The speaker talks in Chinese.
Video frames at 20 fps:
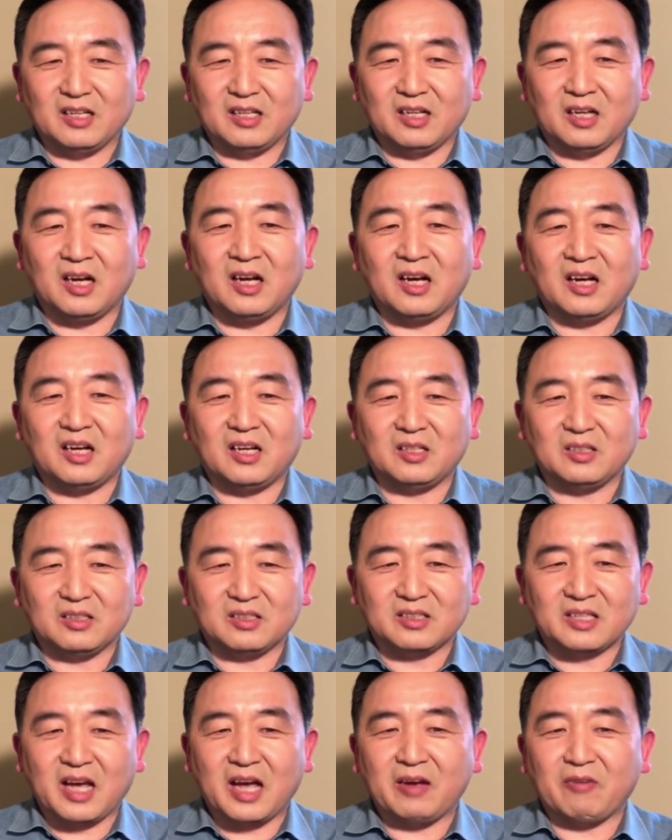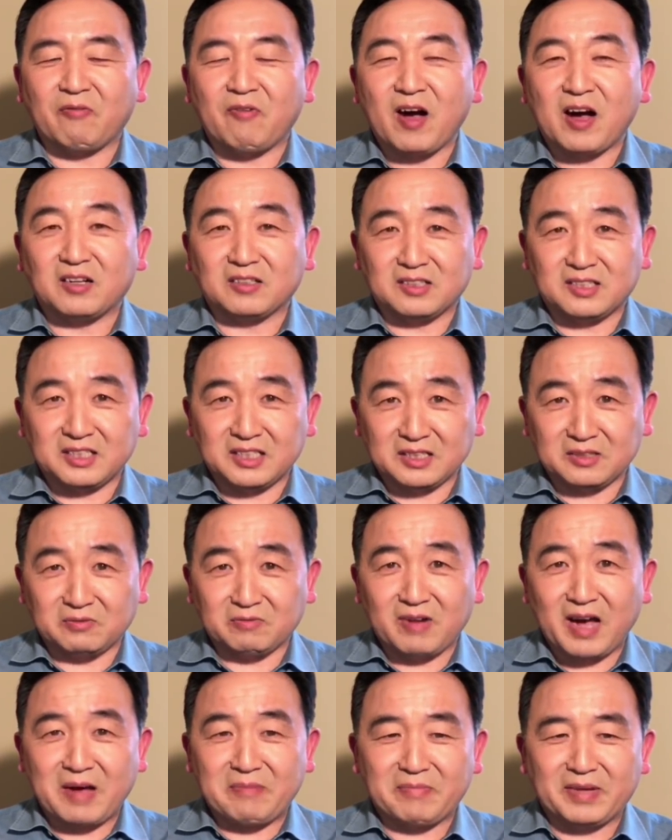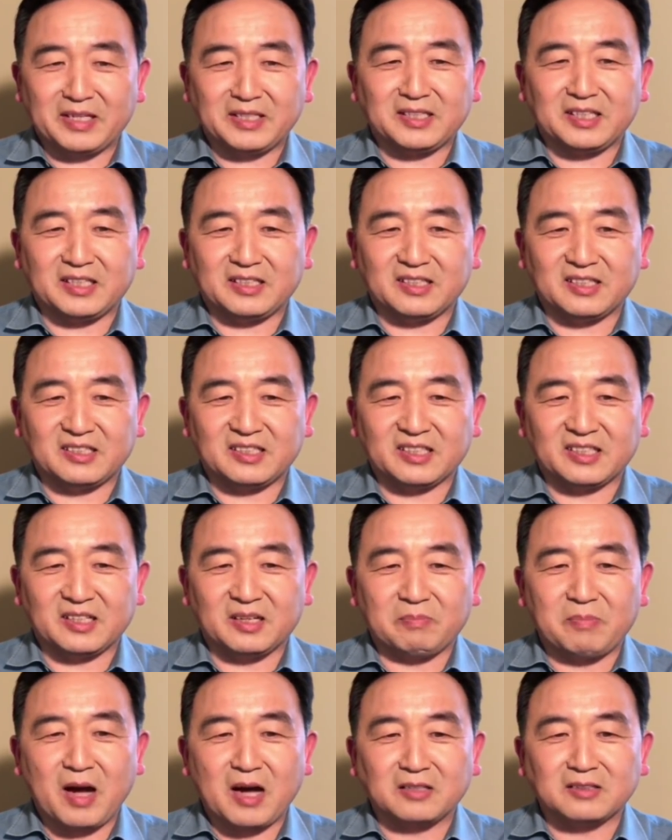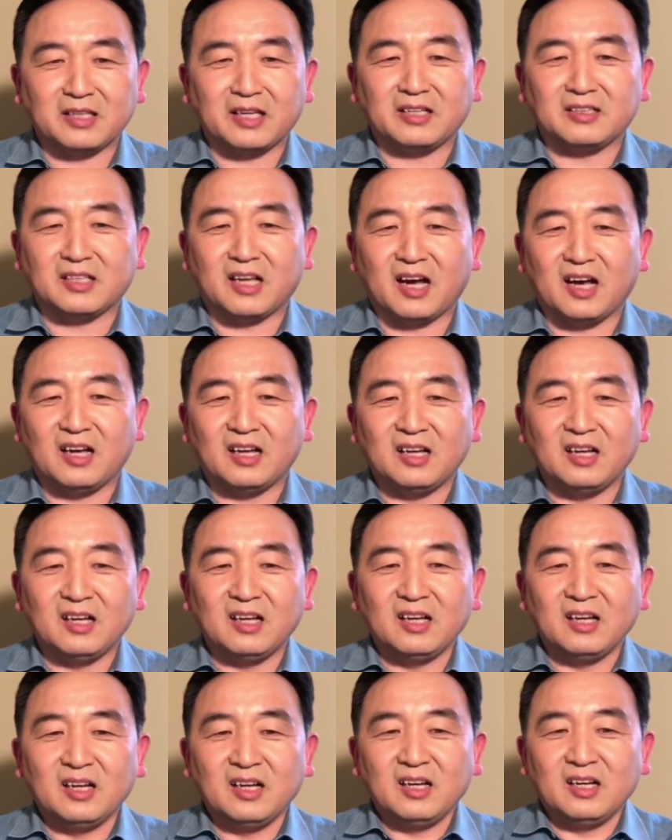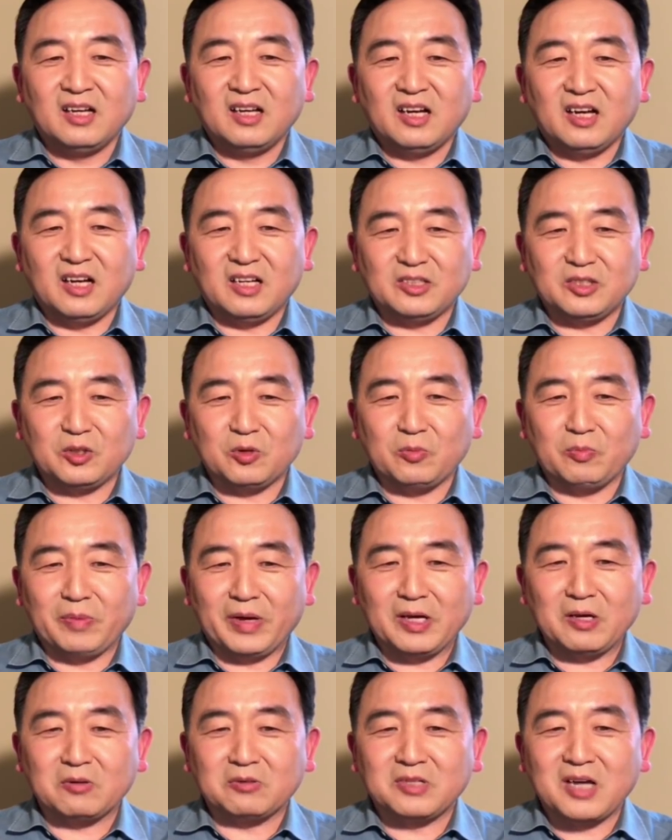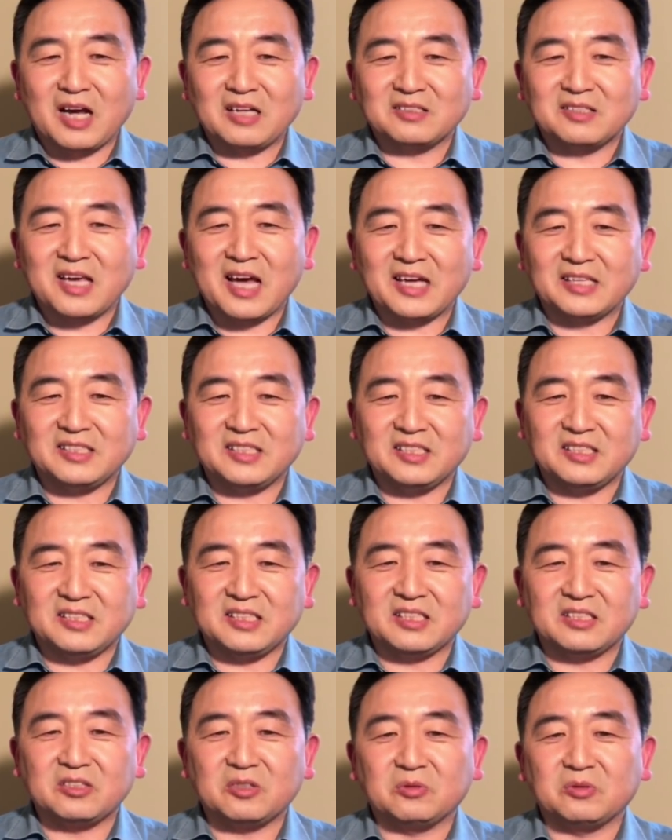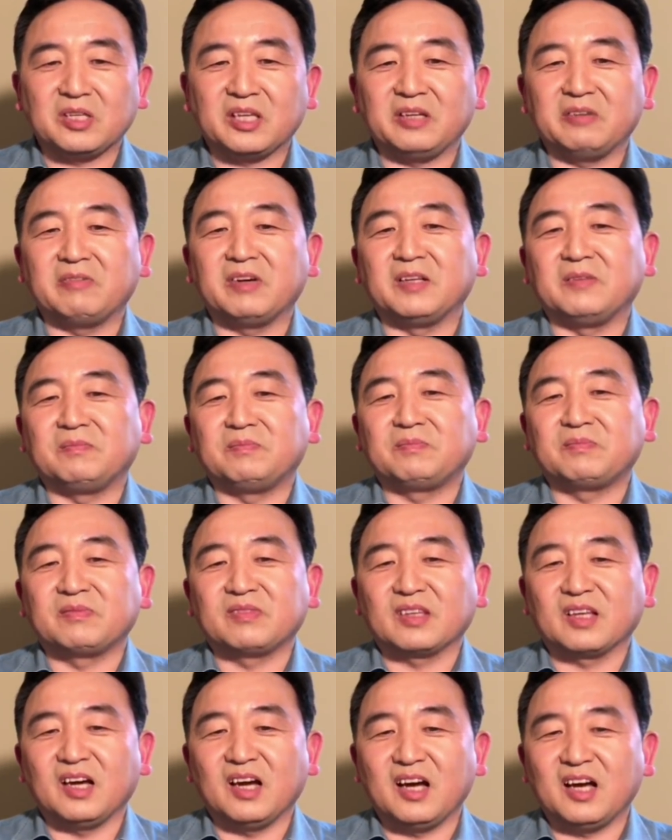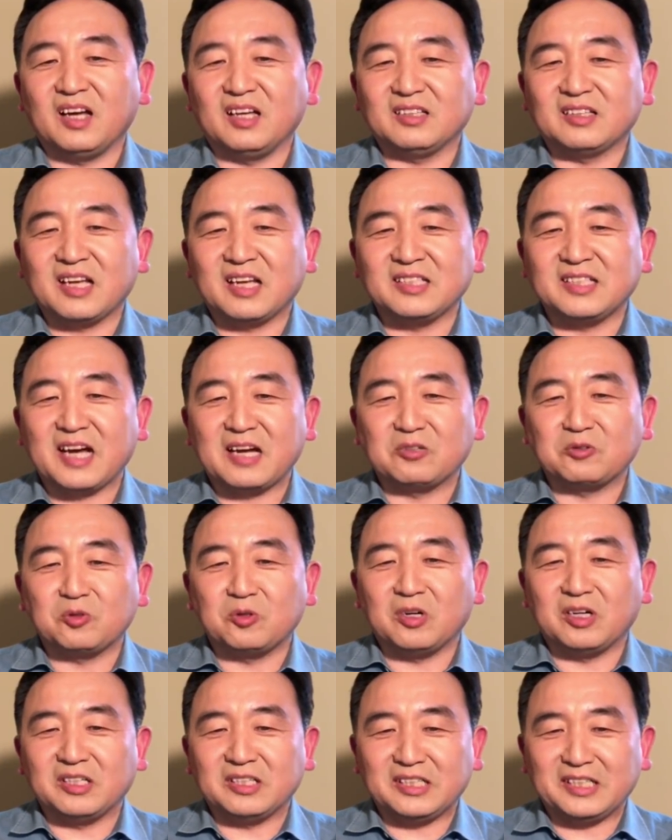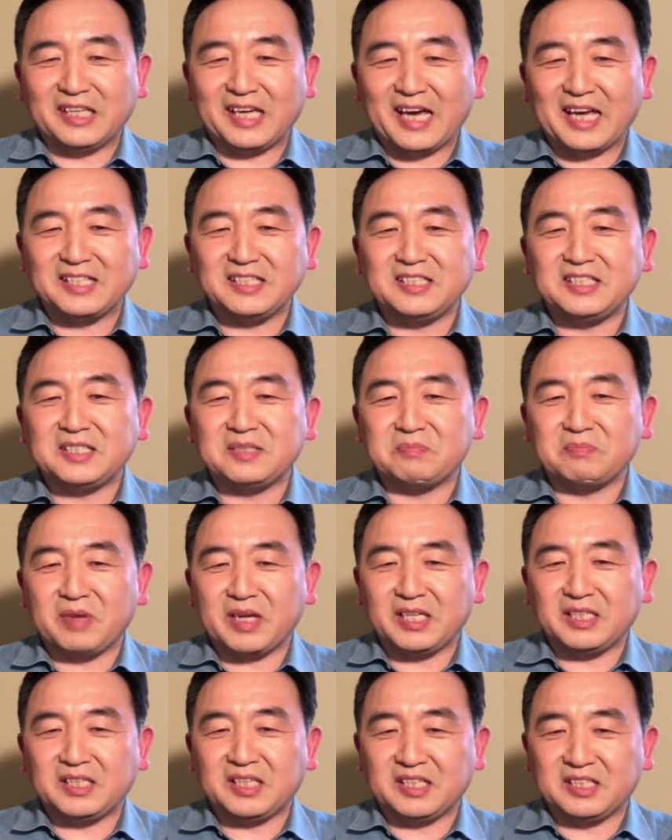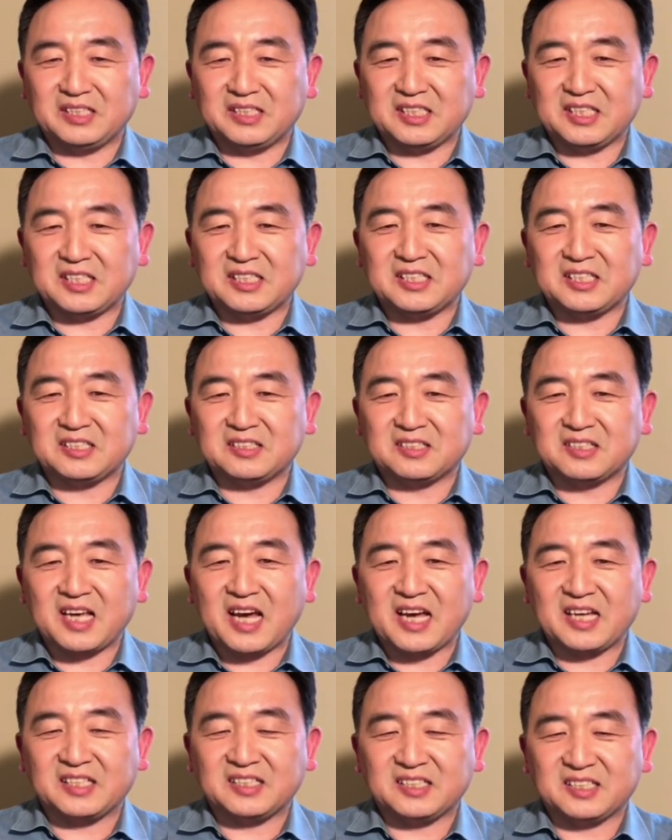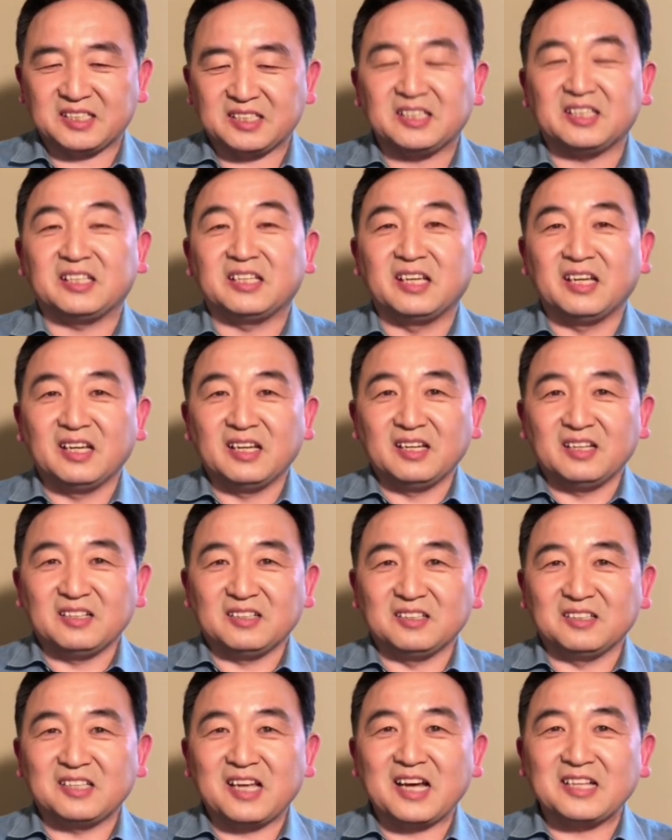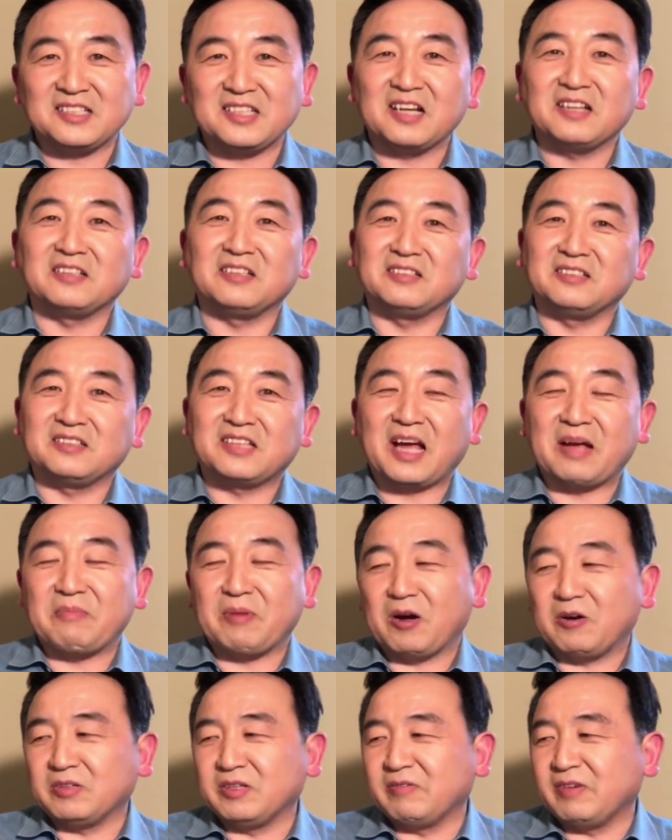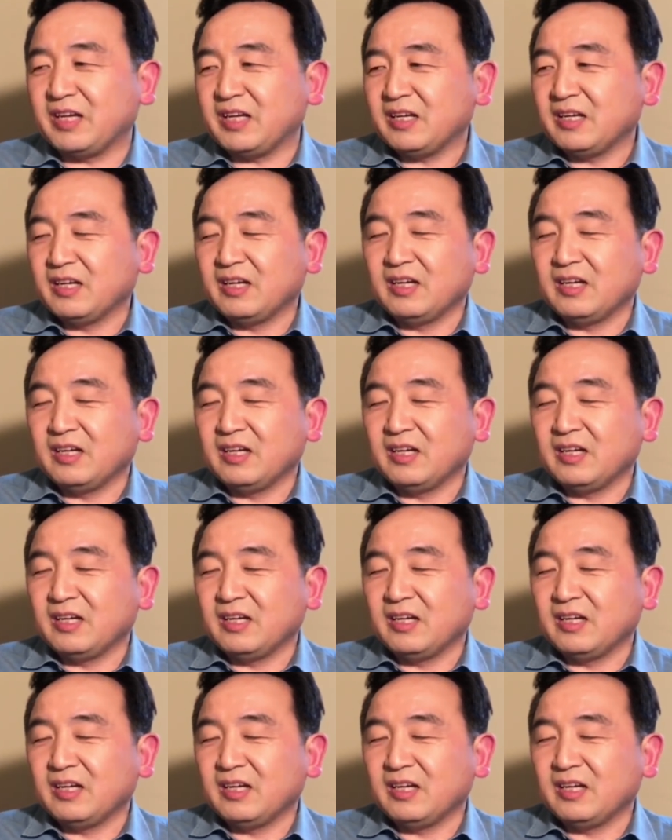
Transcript: 呵开放境外媒体的这个旁听呢，呃，就没有让蔡奇接受提问，啊，他讲说严禁媒体接近蔡奇和他相应代表，因为